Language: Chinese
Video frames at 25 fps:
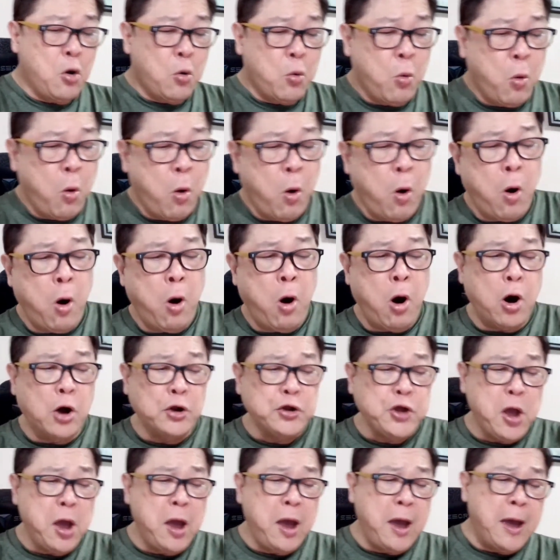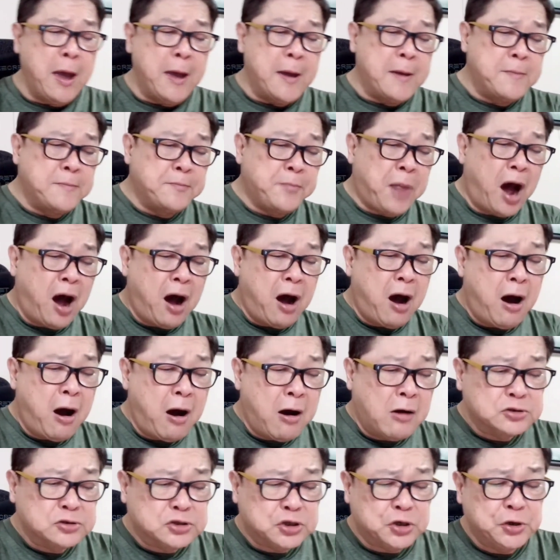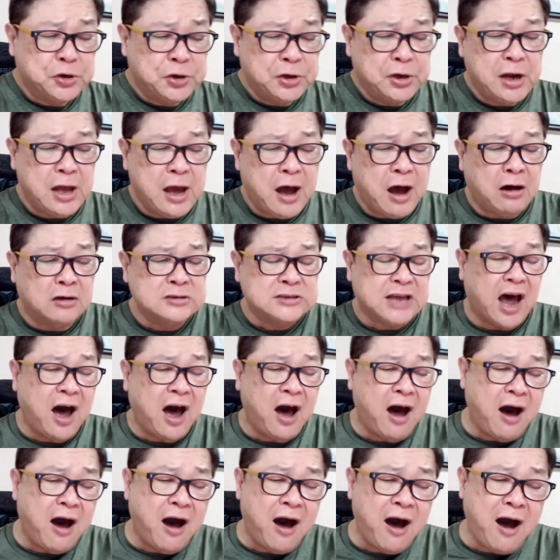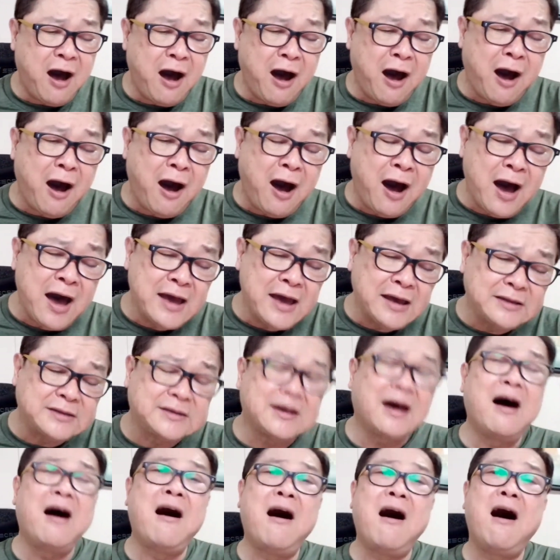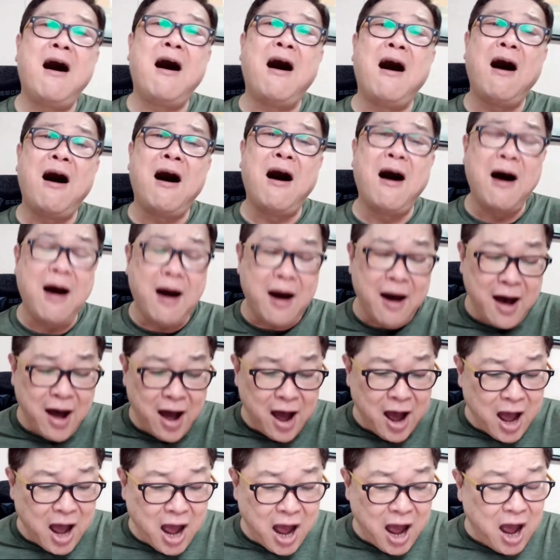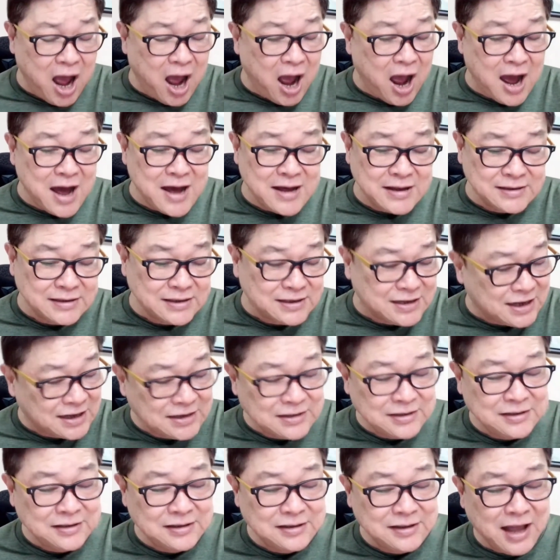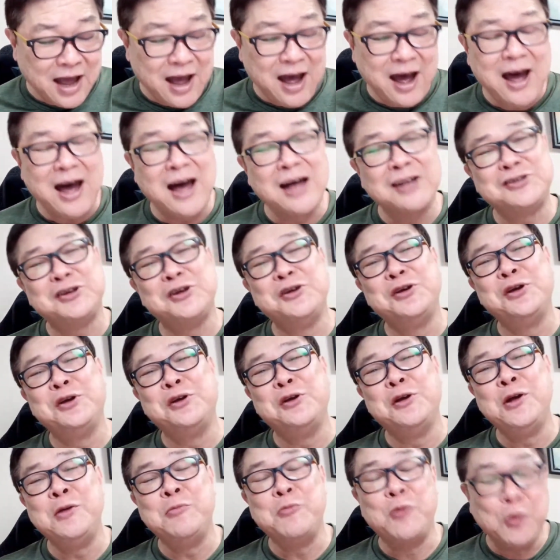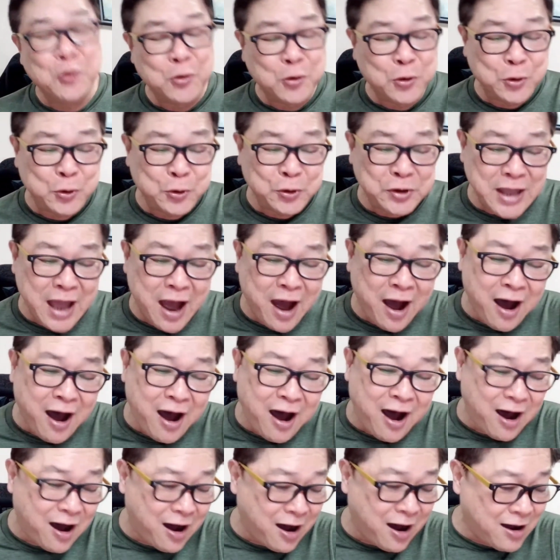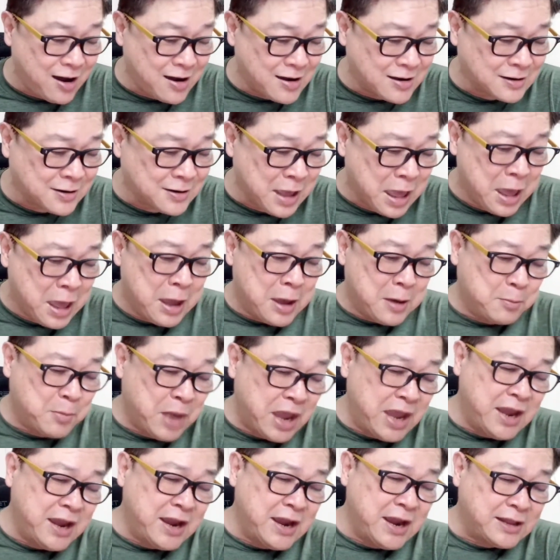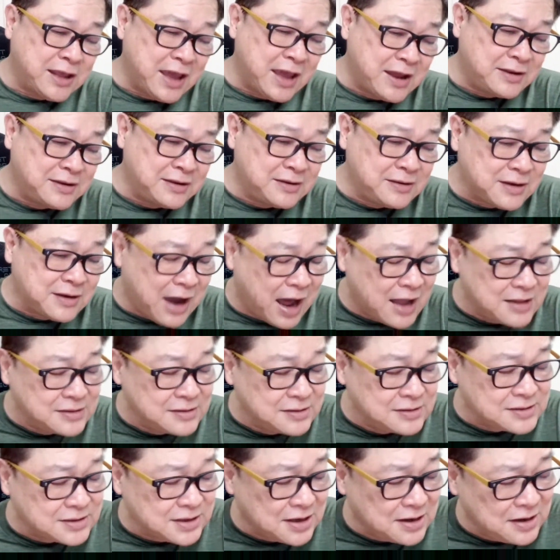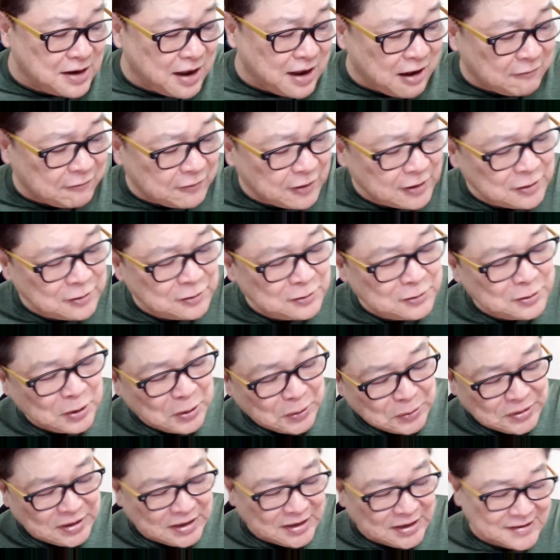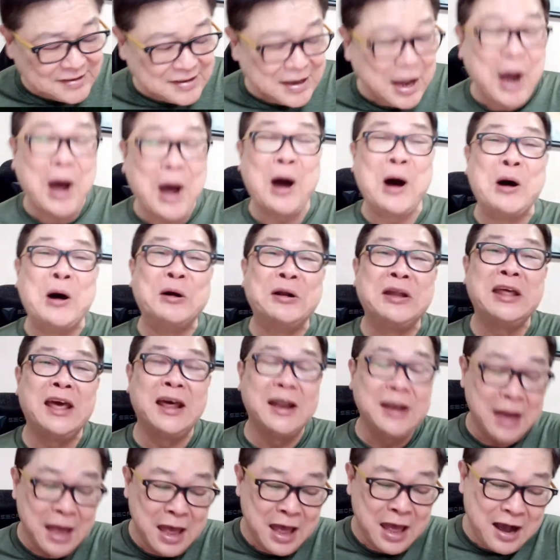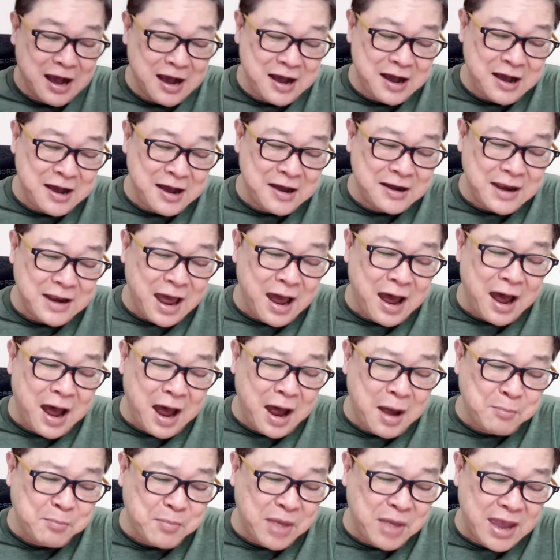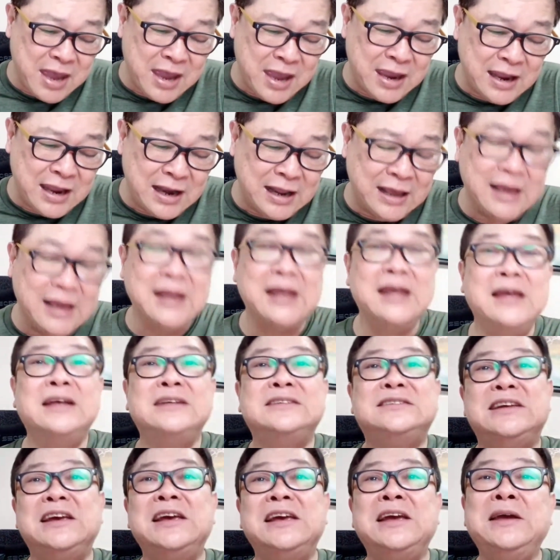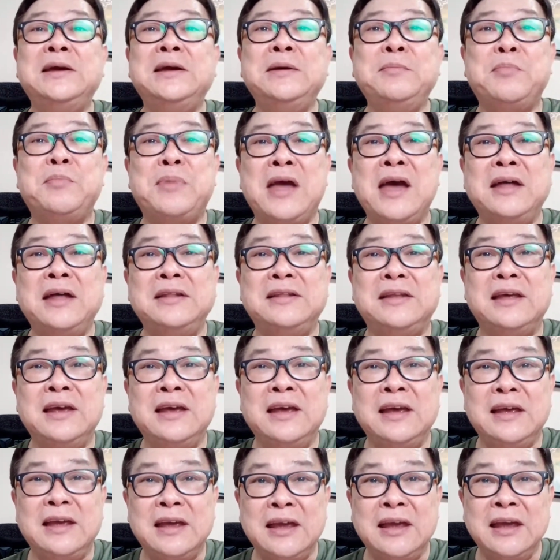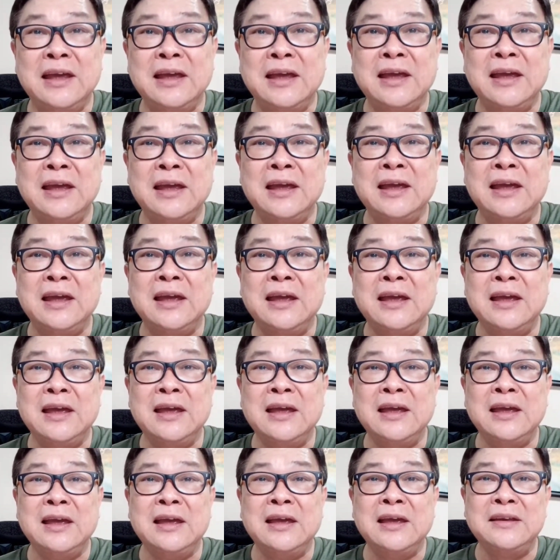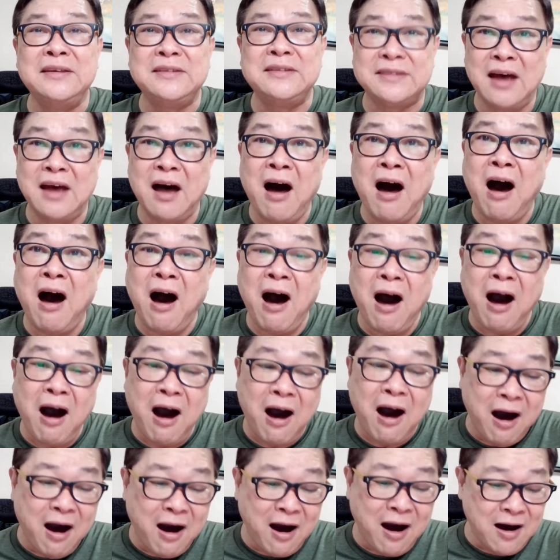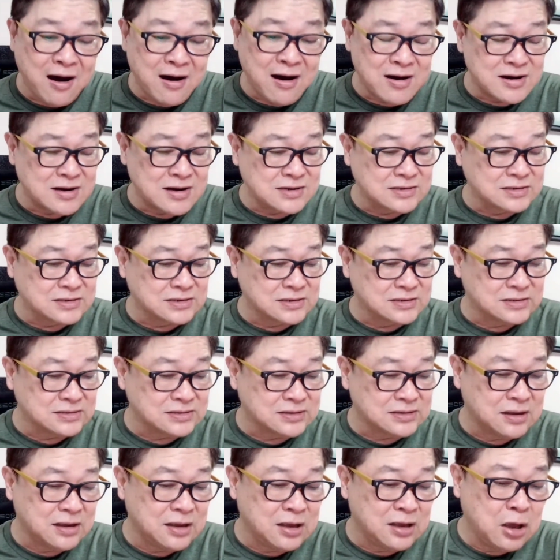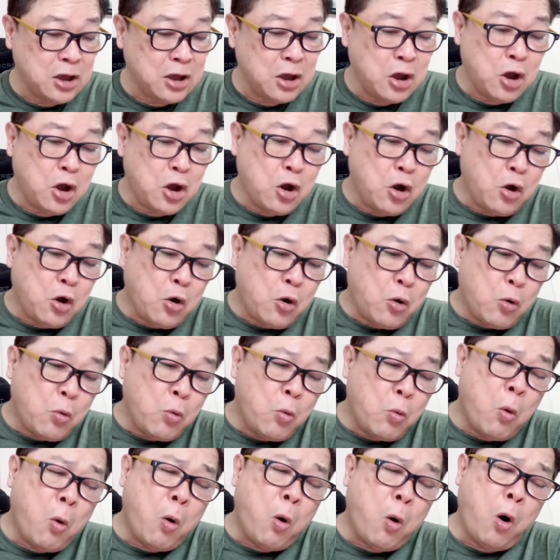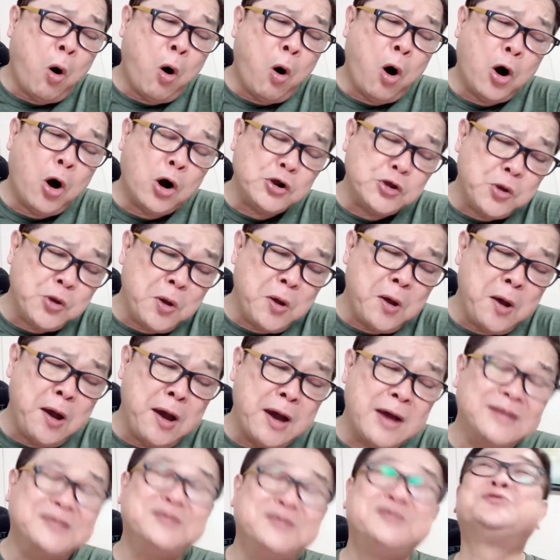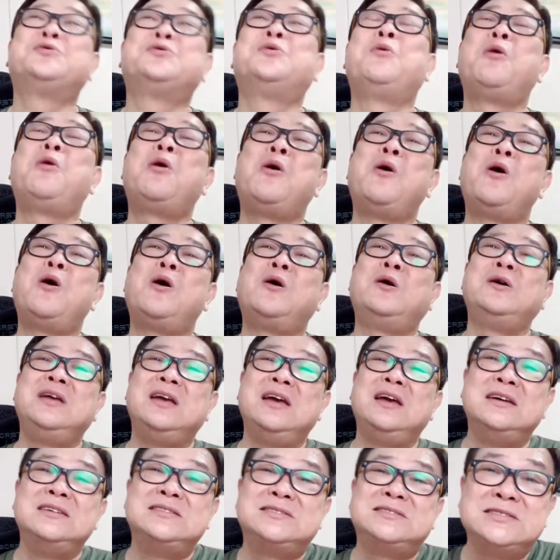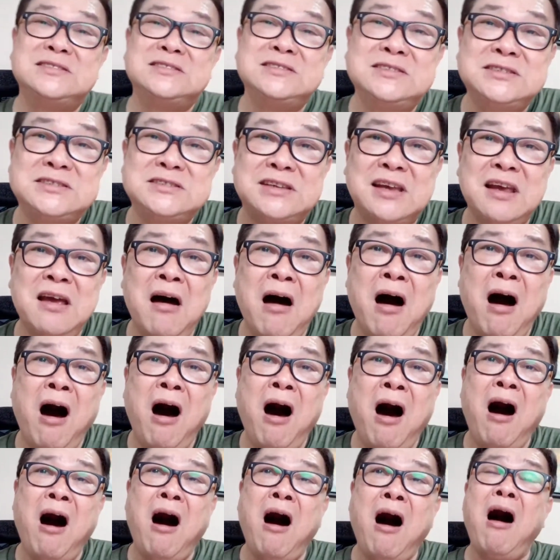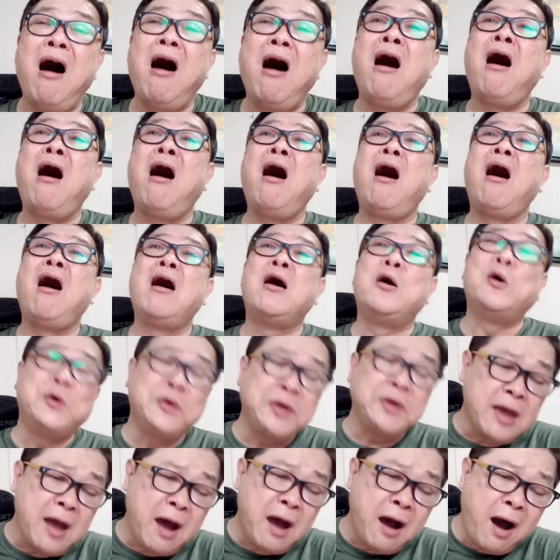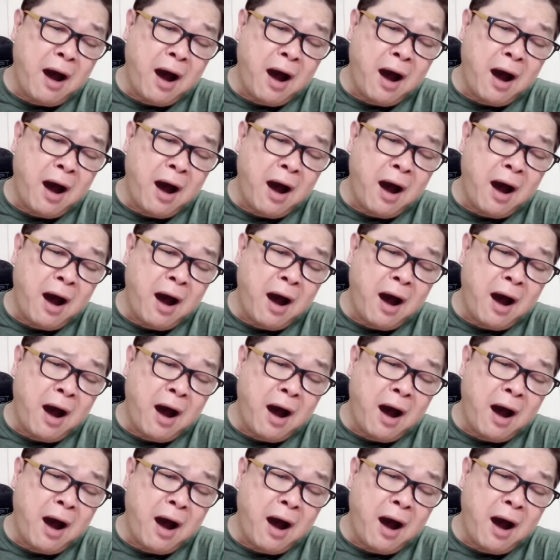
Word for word: 我愿抛弃了财产，跟他去牧羊，每天看着那粉红的笑脸和那美丽经典的衣裳。我愿做一只小羊，